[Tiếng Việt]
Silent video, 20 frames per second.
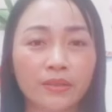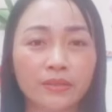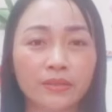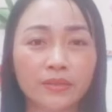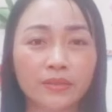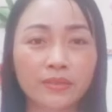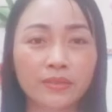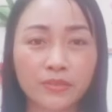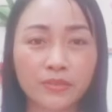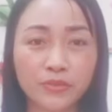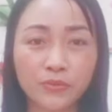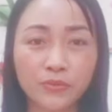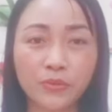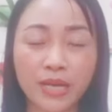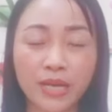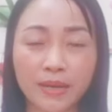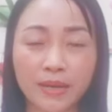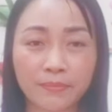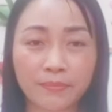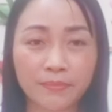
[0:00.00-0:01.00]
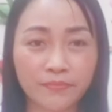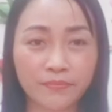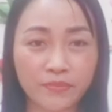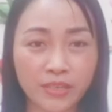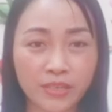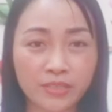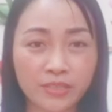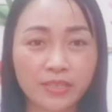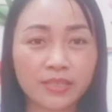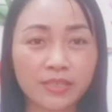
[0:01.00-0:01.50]
tự chủ làm
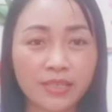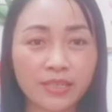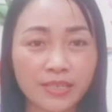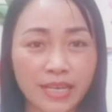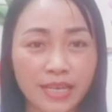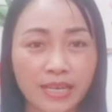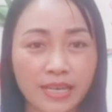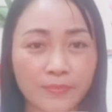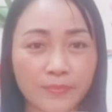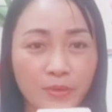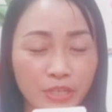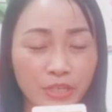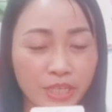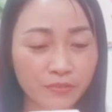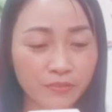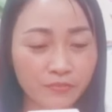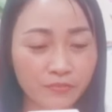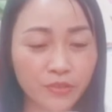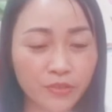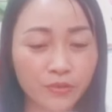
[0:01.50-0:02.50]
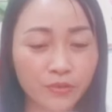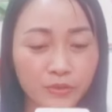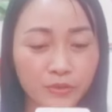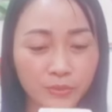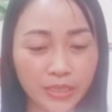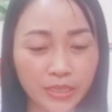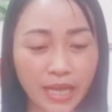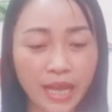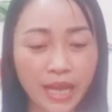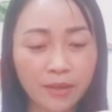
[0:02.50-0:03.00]
việc trên tất cả mọi lĩnh vực của
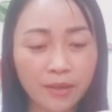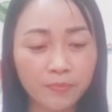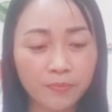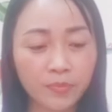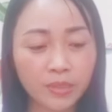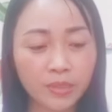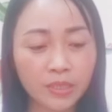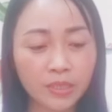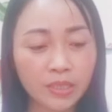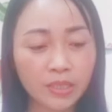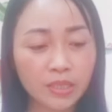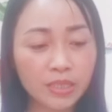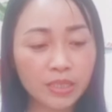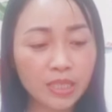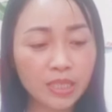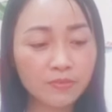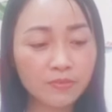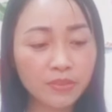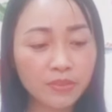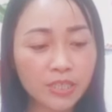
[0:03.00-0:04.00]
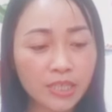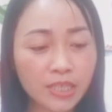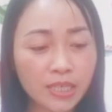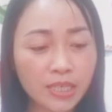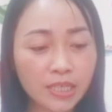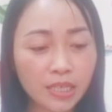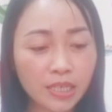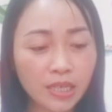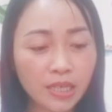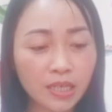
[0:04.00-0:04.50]
chúng ta thế thì với
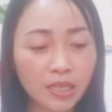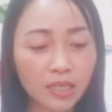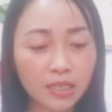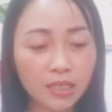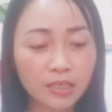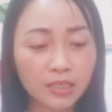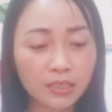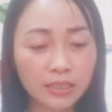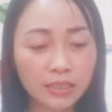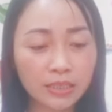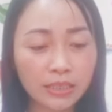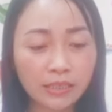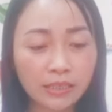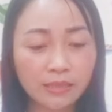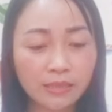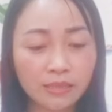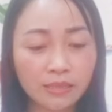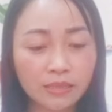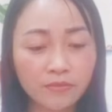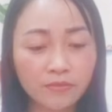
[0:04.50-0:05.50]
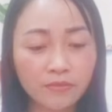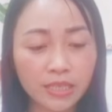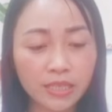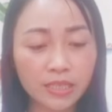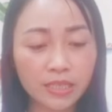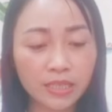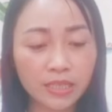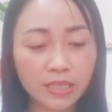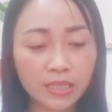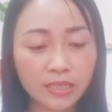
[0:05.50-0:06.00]
cái uh, năng lượng như
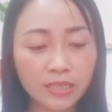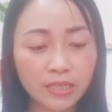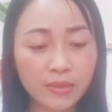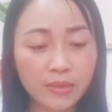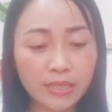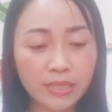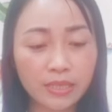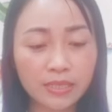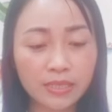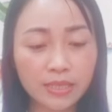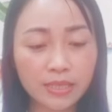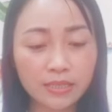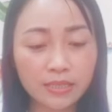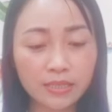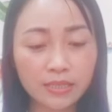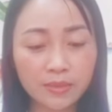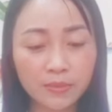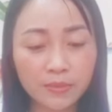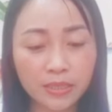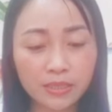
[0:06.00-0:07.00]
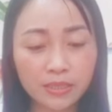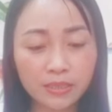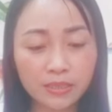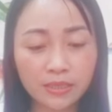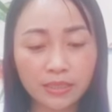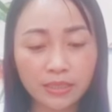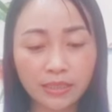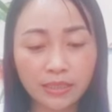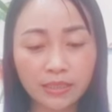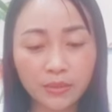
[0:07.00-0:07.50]
vậy thì huệ thấy rằng trong cái
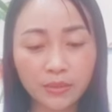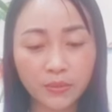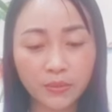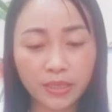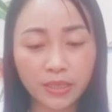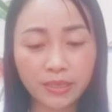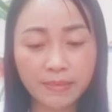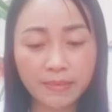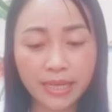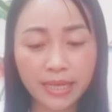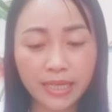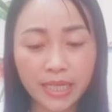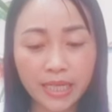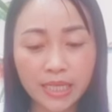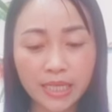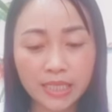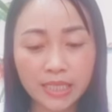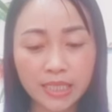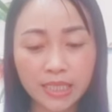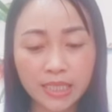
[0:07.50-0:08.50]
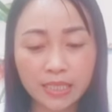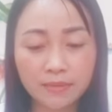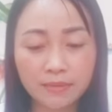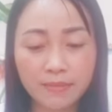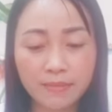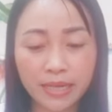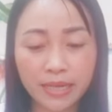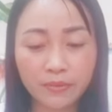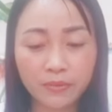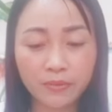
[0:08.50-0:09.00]
trường năng lượng của các bạn đây thì
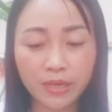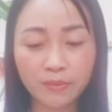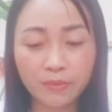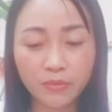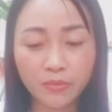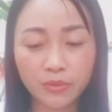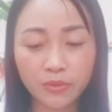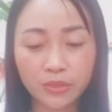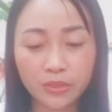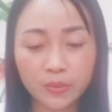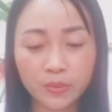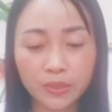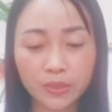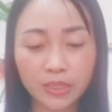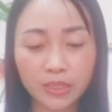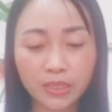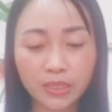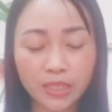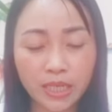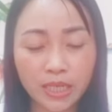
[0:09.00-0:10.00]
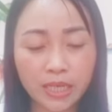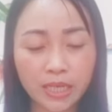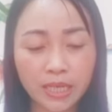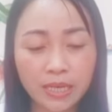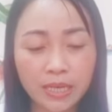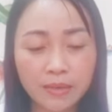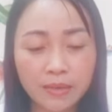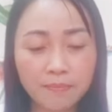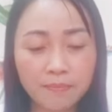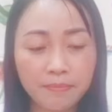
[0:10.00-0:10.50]
các bạn cũng là một trong những người
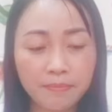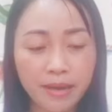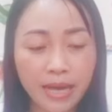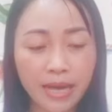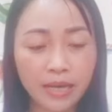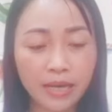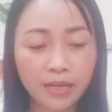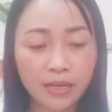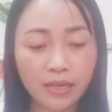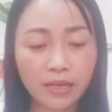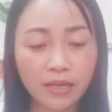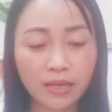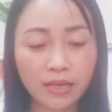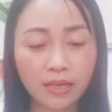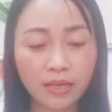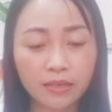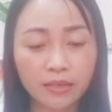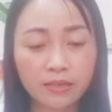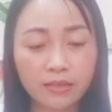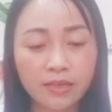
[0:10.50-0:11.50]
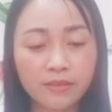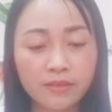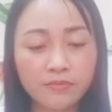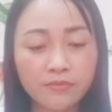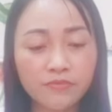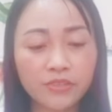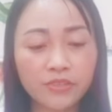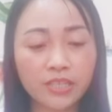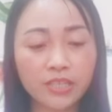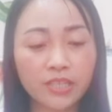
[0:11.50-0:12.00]
mà ờ,
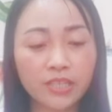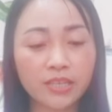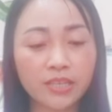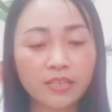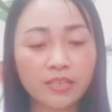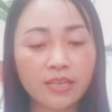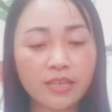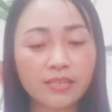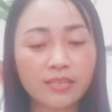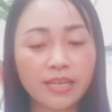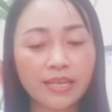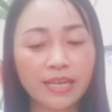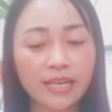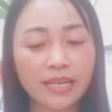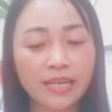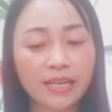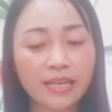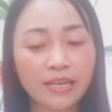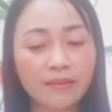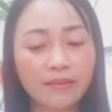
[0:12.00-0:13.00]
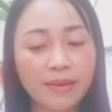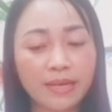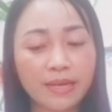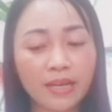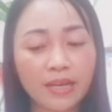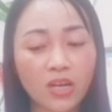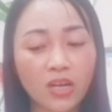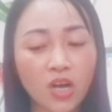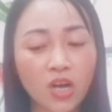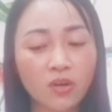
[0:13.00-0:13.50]
đến với cái thế gian này là các
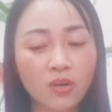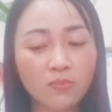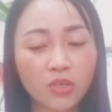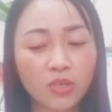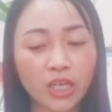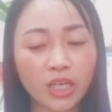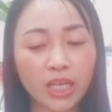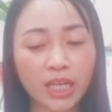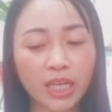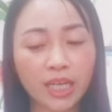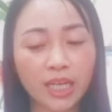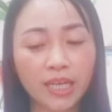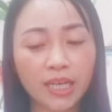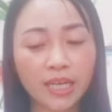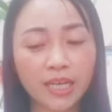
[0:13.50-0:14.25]
bạn đã có một cái